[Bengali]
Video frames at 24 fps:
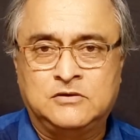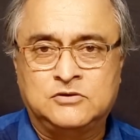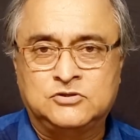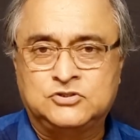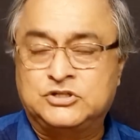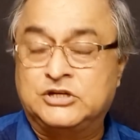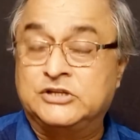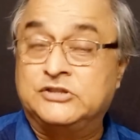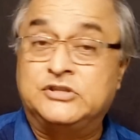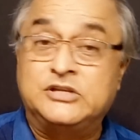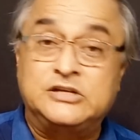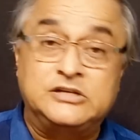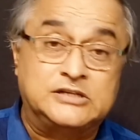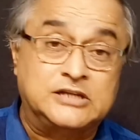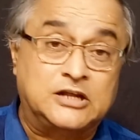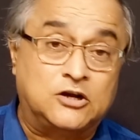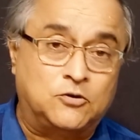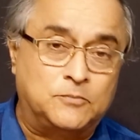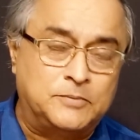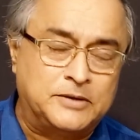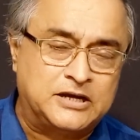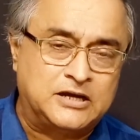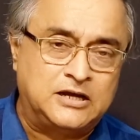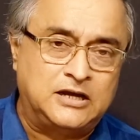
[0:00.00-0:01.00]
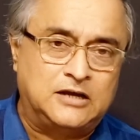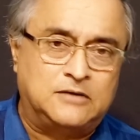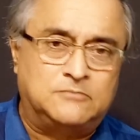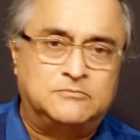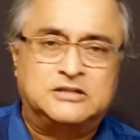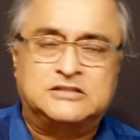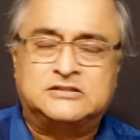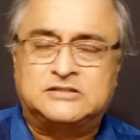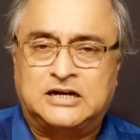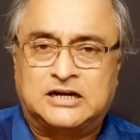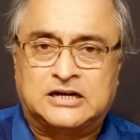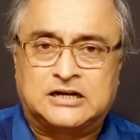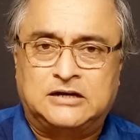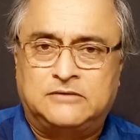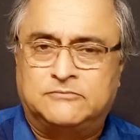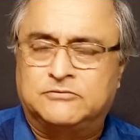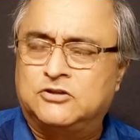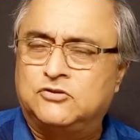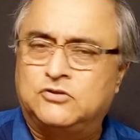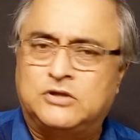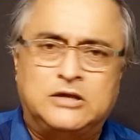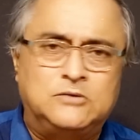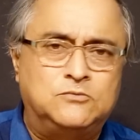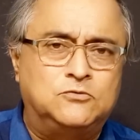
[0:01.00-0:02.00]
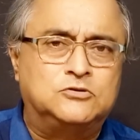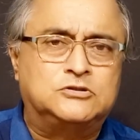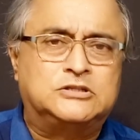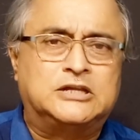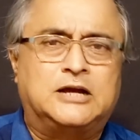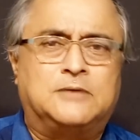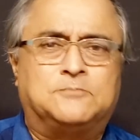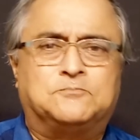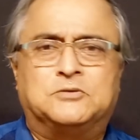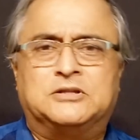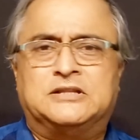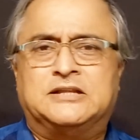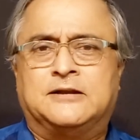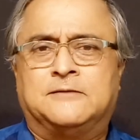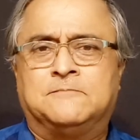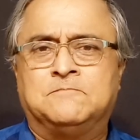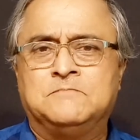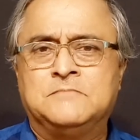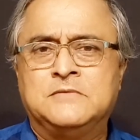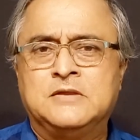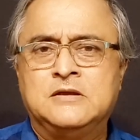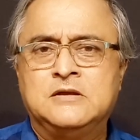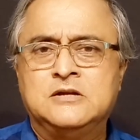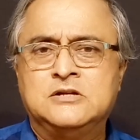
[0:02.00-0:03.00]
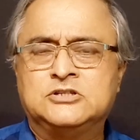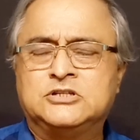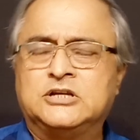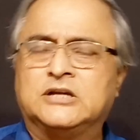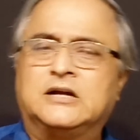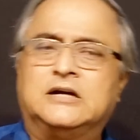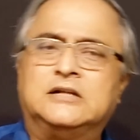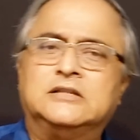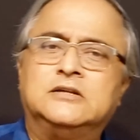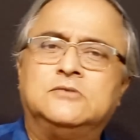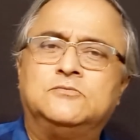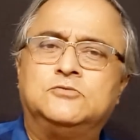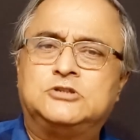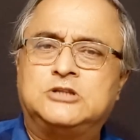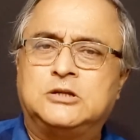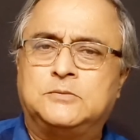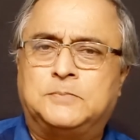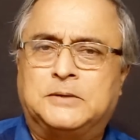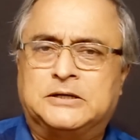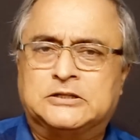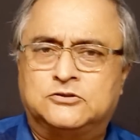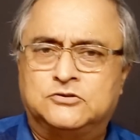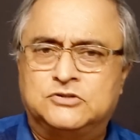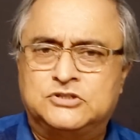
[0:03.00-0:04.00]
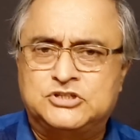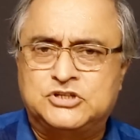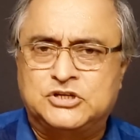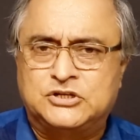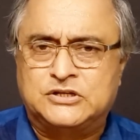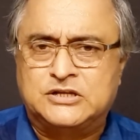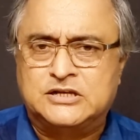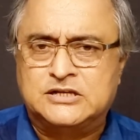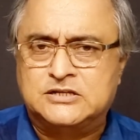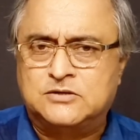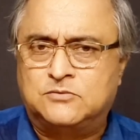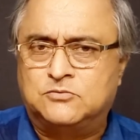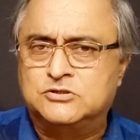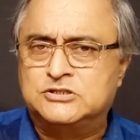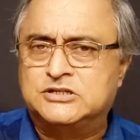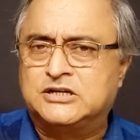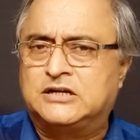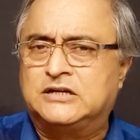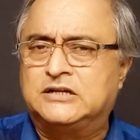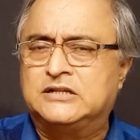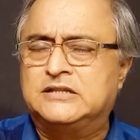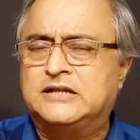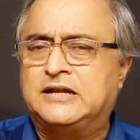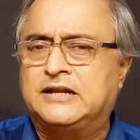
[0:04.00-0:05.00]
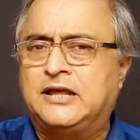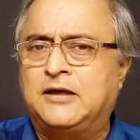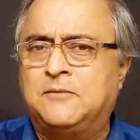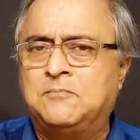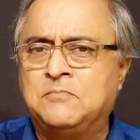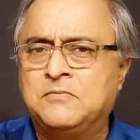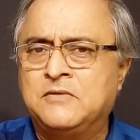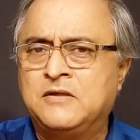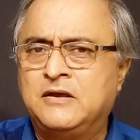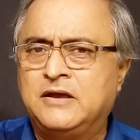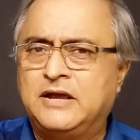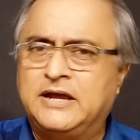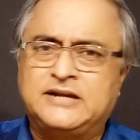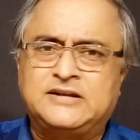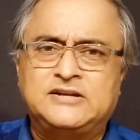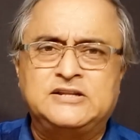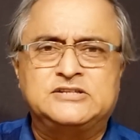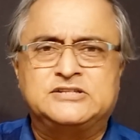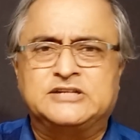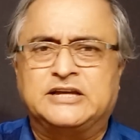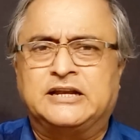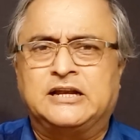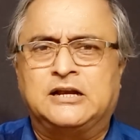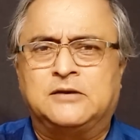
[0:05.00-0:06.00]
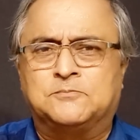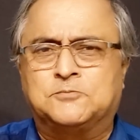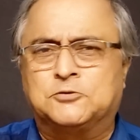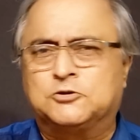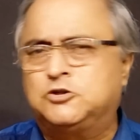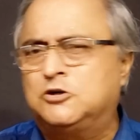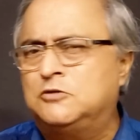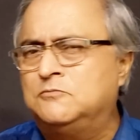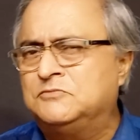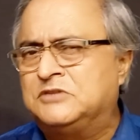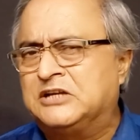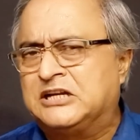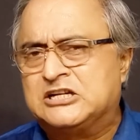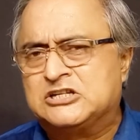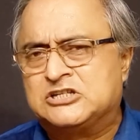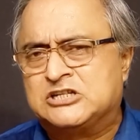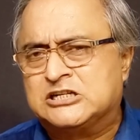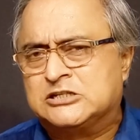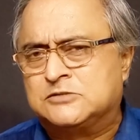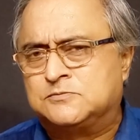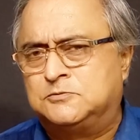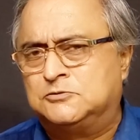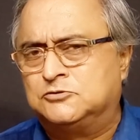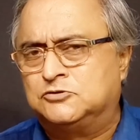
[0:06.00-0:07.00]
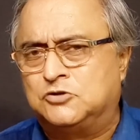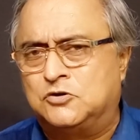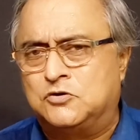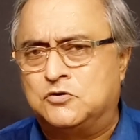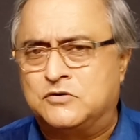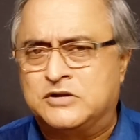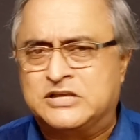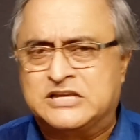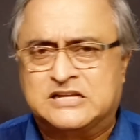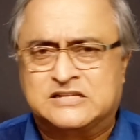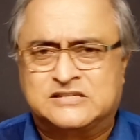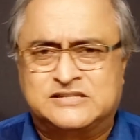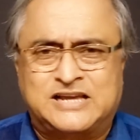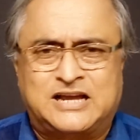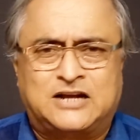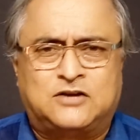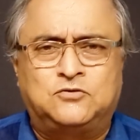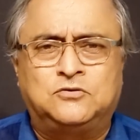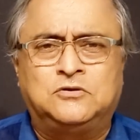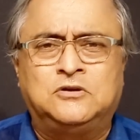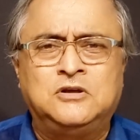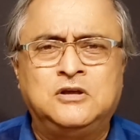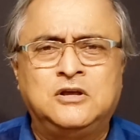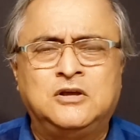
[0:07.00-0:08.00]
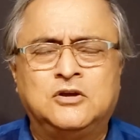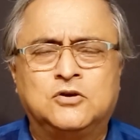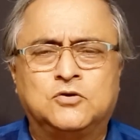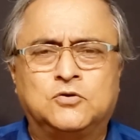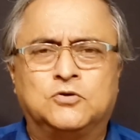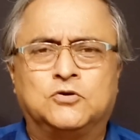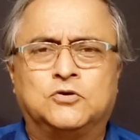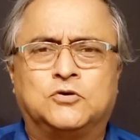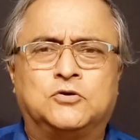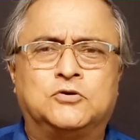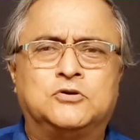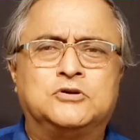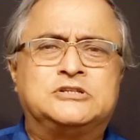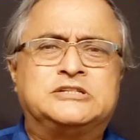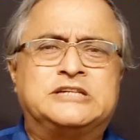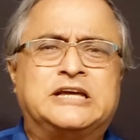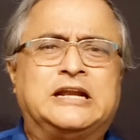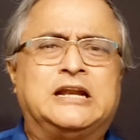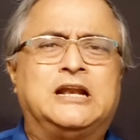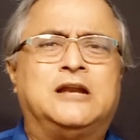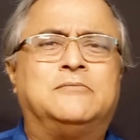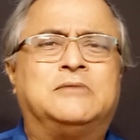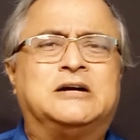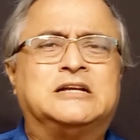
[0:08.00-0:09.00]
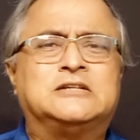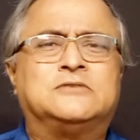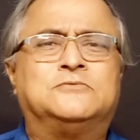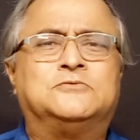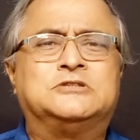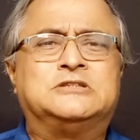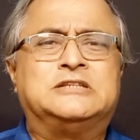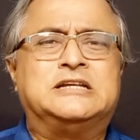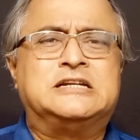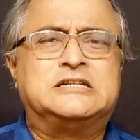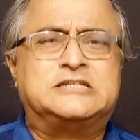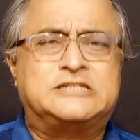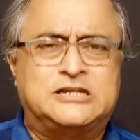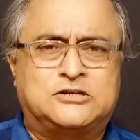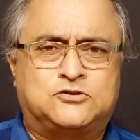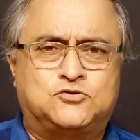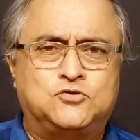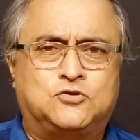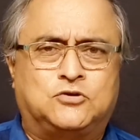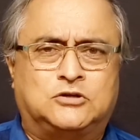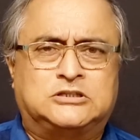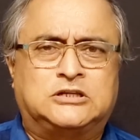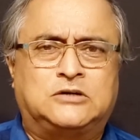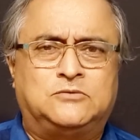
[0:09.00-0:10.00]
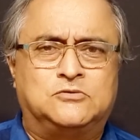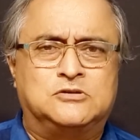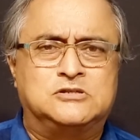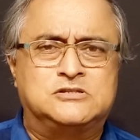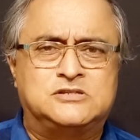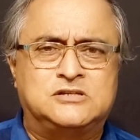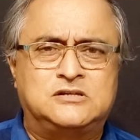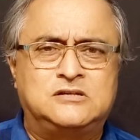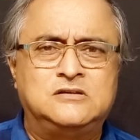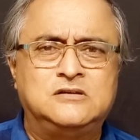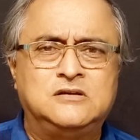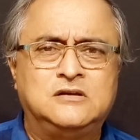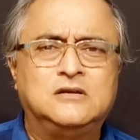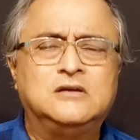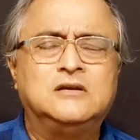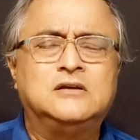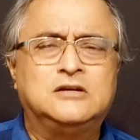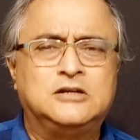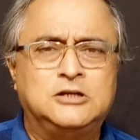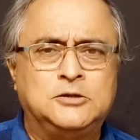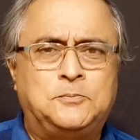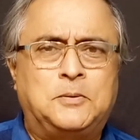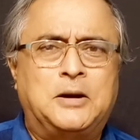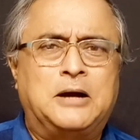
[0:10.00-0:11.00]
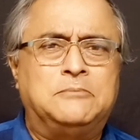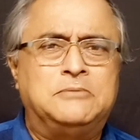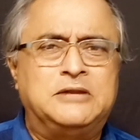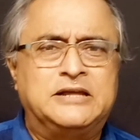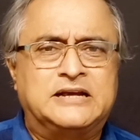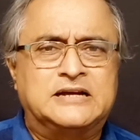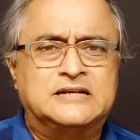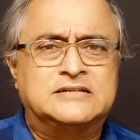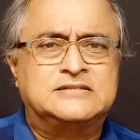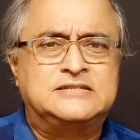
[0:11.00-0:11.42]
সে দিনটার অপেক্ষায় আমরা থাকলাম কিন্তু এই মুহূর্তে আপনাদের সেই গান্ধীমূর্তির পাদদেশে নিয়ে যাব যেখানে দাঁড়িয়ে একটি চ্যানেল প্রথম থেকে শেষ পর্যন্ত লড়ে যাচ্ছে এখন কোনো কোনো চ্যানেল মাঝে মধ্যে এসে একটু কথা বলছে রিপাবলিক আর